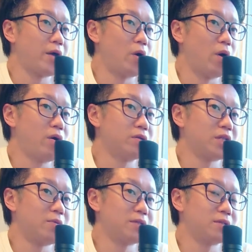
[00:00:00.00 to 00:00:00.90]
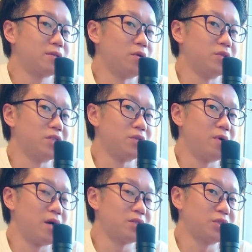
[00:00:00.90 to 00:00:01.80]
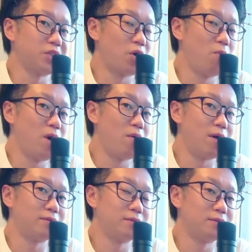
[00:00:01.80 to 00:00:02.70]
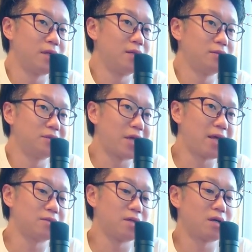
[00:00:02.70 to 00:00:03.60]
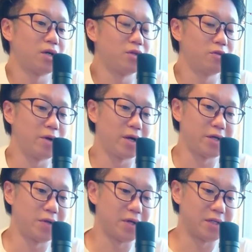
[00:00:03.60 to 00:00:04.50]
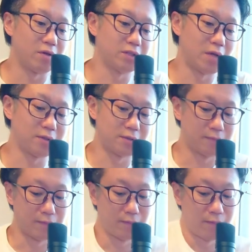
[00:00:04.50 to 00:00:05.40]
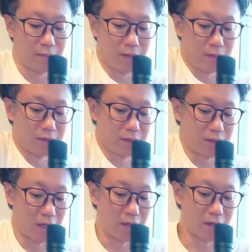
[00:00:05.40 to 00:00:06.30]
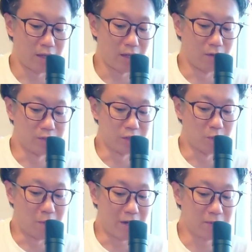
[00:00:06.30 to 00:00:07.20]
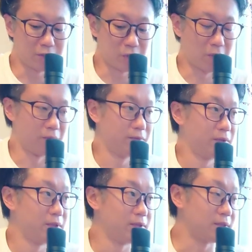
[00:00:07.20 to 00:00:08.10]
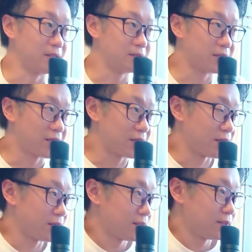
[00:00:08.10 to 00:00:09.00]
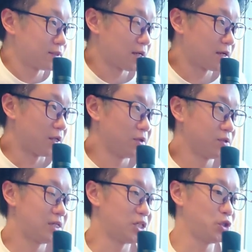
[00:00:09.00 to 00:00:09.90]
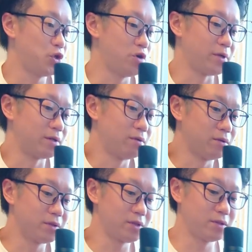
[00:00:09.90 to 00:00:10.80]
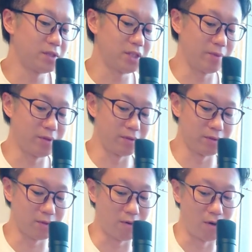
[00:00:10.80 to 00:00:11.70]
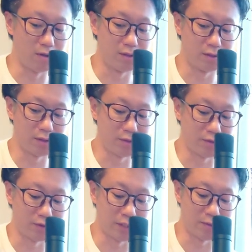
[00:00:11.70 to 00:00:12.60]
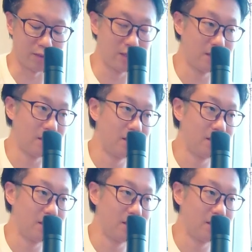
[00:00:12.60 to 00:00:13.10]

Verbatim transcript: はい、おはようございます。こんにちは。そしてこんばんは。ダンス劇作家の熊谷弘明でございます。さあ、えー、本日も参りましょう。ダンス劇作家のラジオ風味、踊るように喋る男。ということでございま